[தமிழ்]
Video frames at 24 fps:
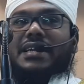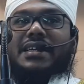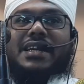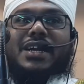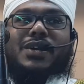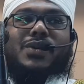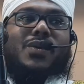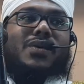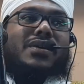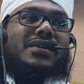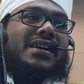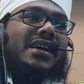சென்ற
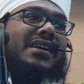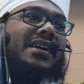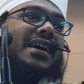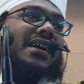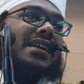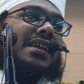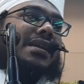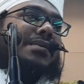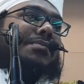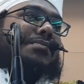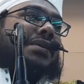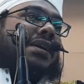
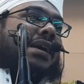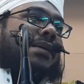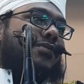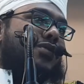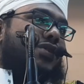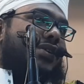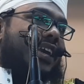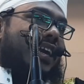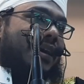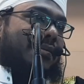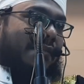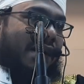நோக்கங்களில் மிக
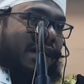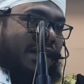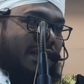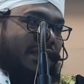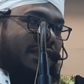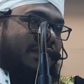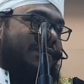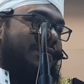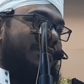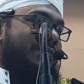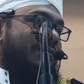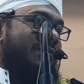
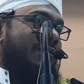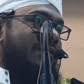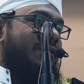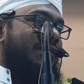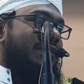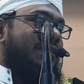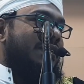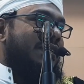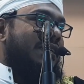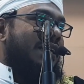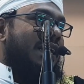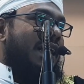முக்கியமானது
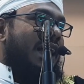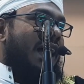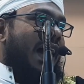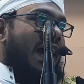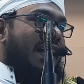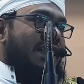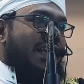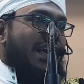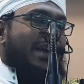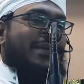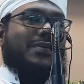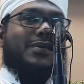
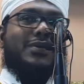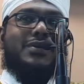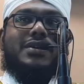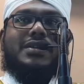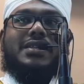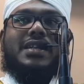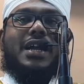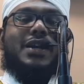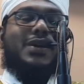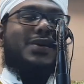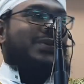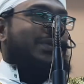அதே
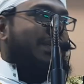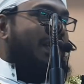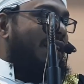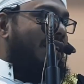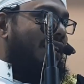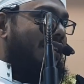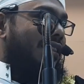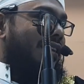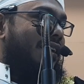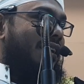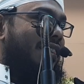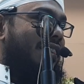போன்றுதான்
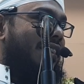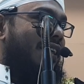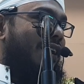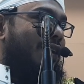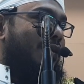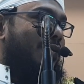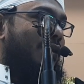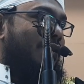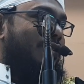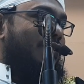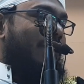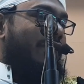ஹுசைன் ரதி
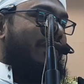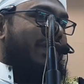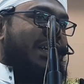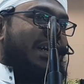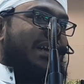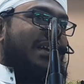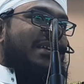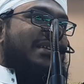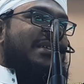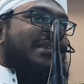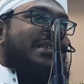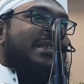அல்லாஹ்
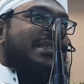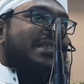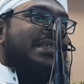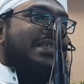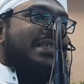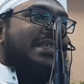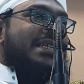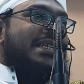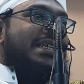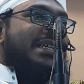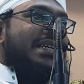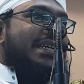அவர்கள்
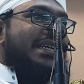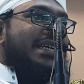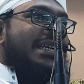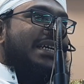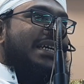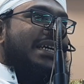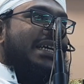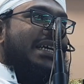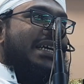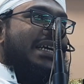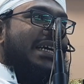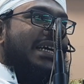
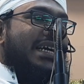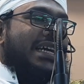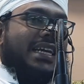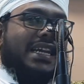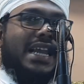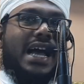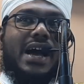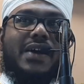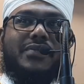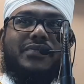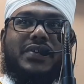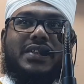
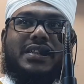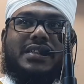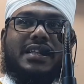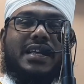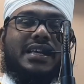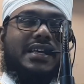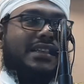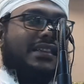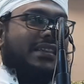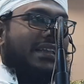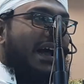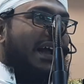
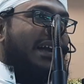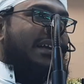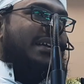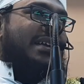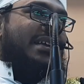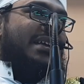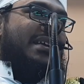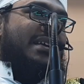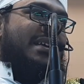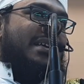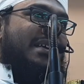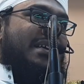ஹிலாஃபத்தை
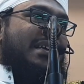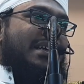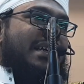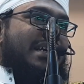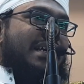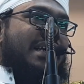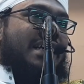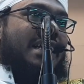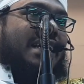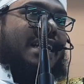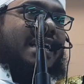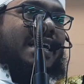தாண்டி
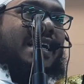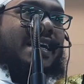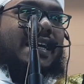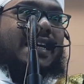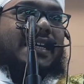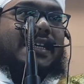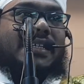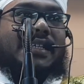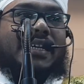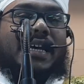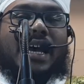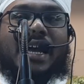
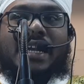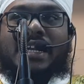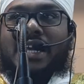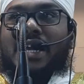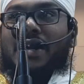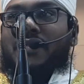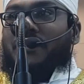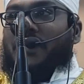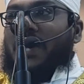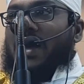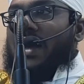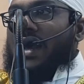
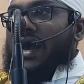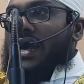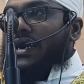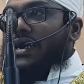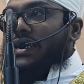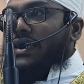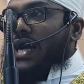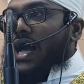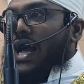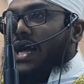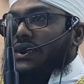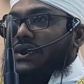
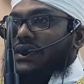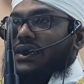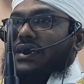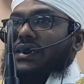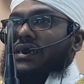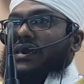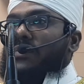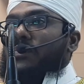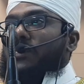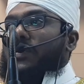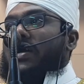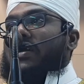ஹலீஃபாக்களின்
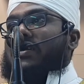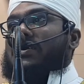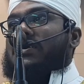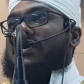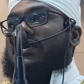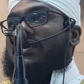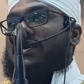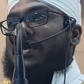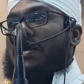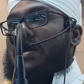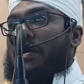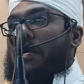ஆட்சிக்கு பிறகு
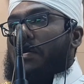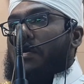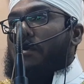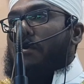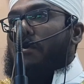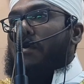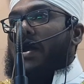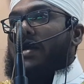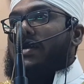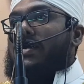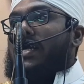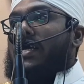
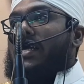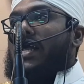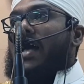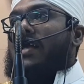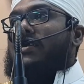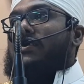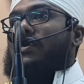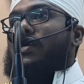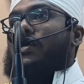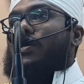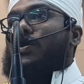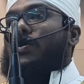
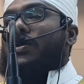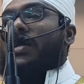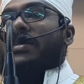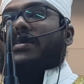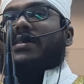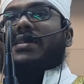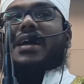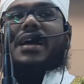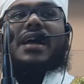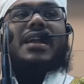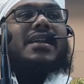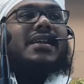மன்னராட்சி
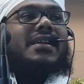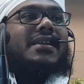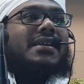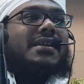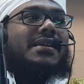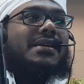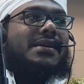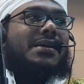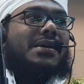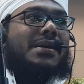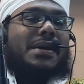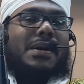தொடர்ந்தால்
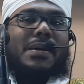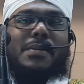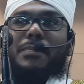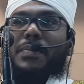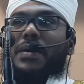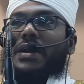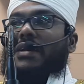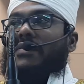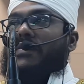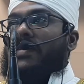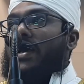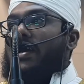
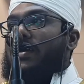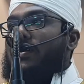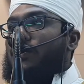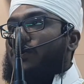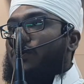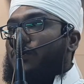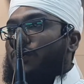பல்வேறு